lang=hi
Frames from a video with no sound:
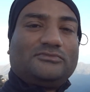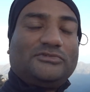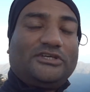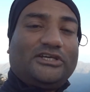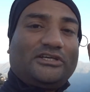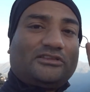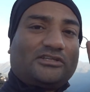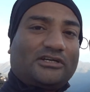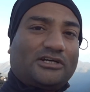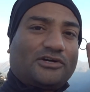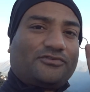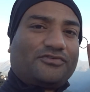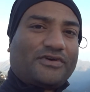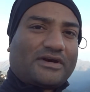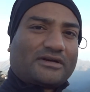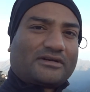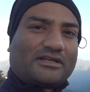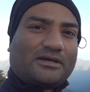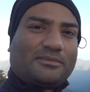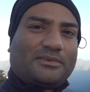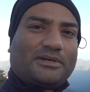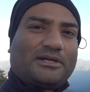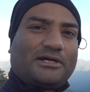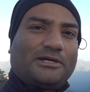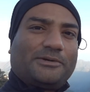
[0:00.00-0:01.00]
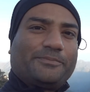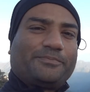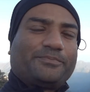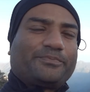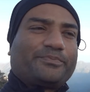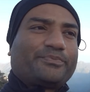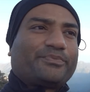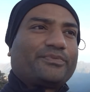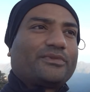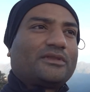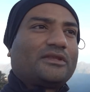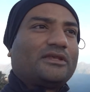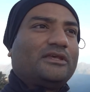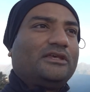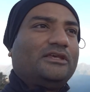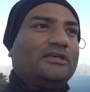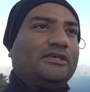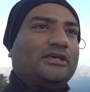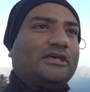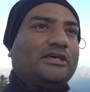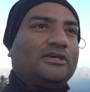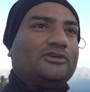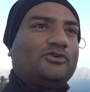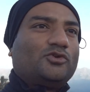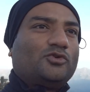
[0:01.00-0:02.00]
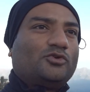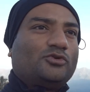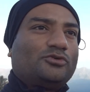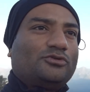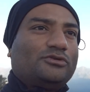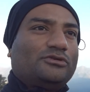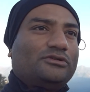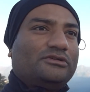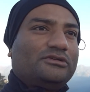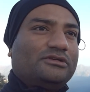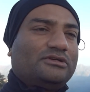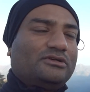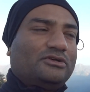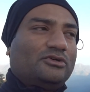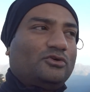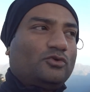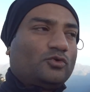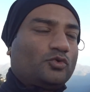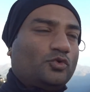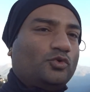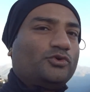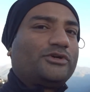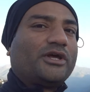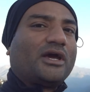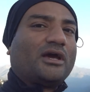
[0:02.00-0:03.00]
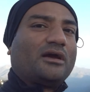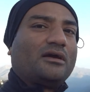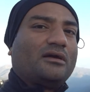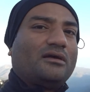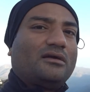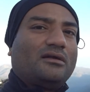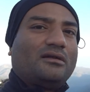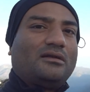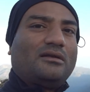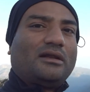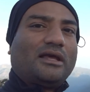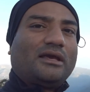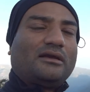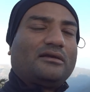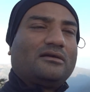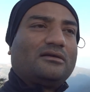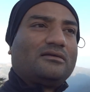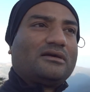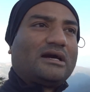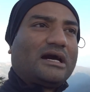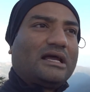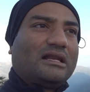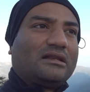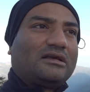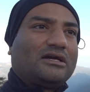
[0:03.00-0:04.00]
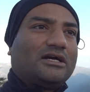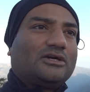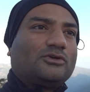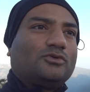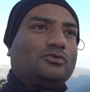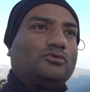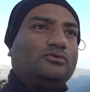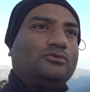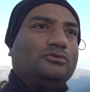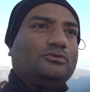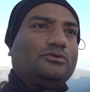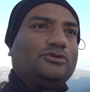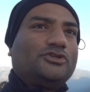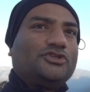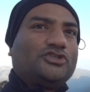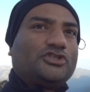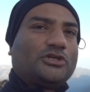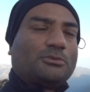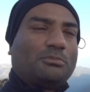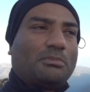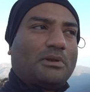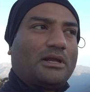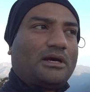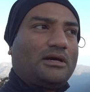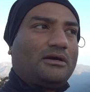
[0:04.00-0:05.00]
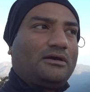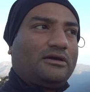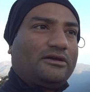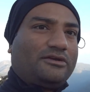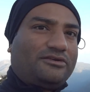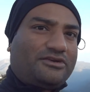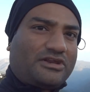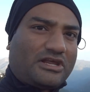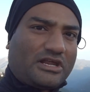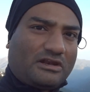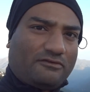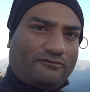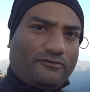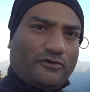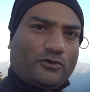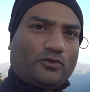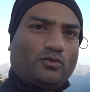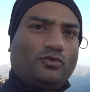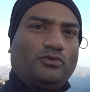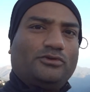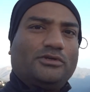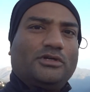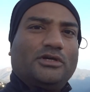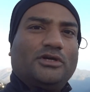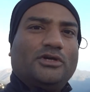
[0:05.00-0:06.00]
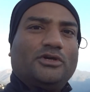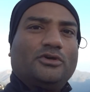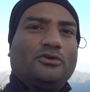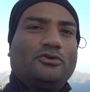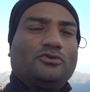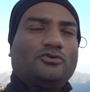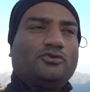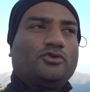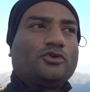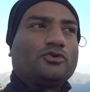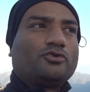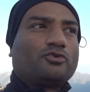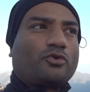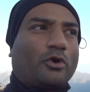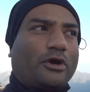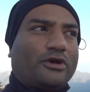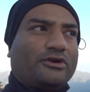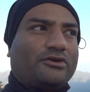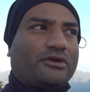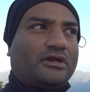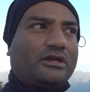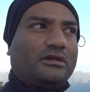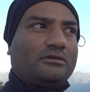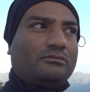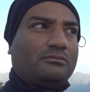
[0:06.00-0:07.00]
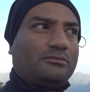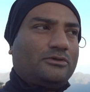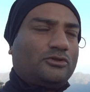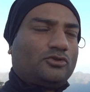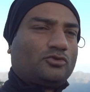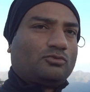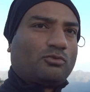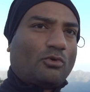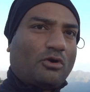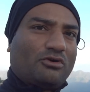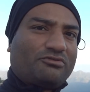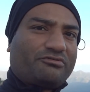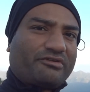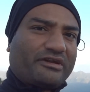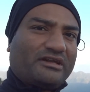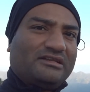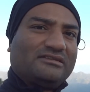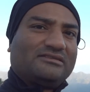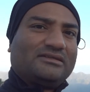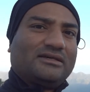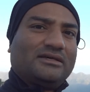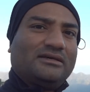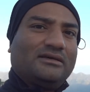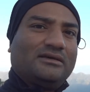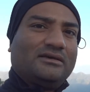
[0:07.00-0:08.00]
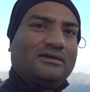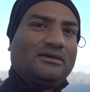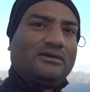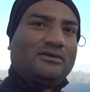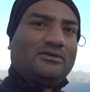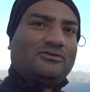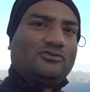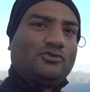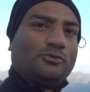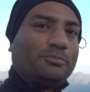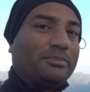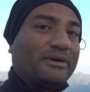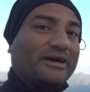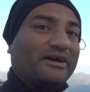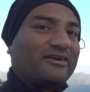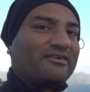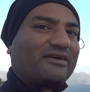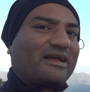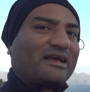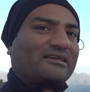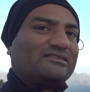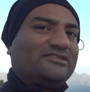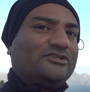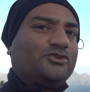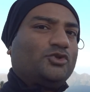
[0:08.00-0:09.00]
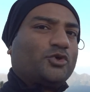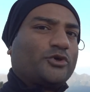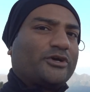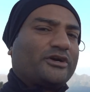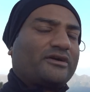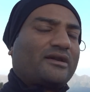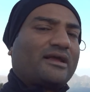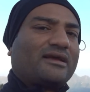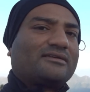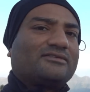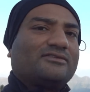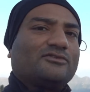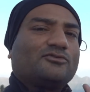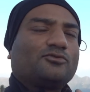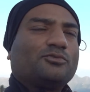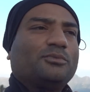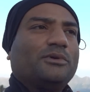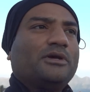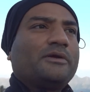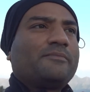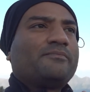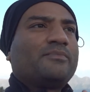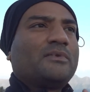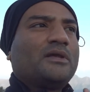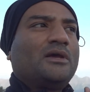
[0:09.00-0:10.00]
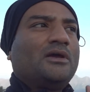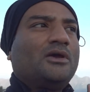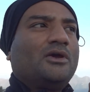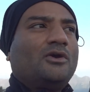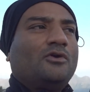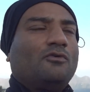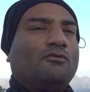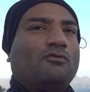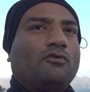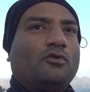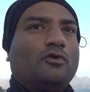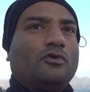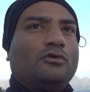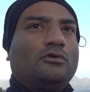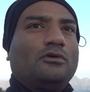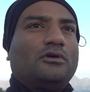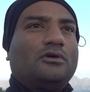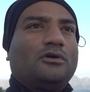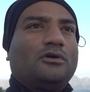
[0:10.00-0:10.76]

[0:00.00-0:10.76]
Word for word: ये थर्ड फैक्ट है हमारा कि ये जो रूट है लाइक कालका टू शिमला रेलवे रूट जो टॉय ट्रेन मीन स्मॉल ट्रेन्स हैं जो बड़े ट्रैक्स नहीं छोटे ट्रैक्स हैं उसमें वो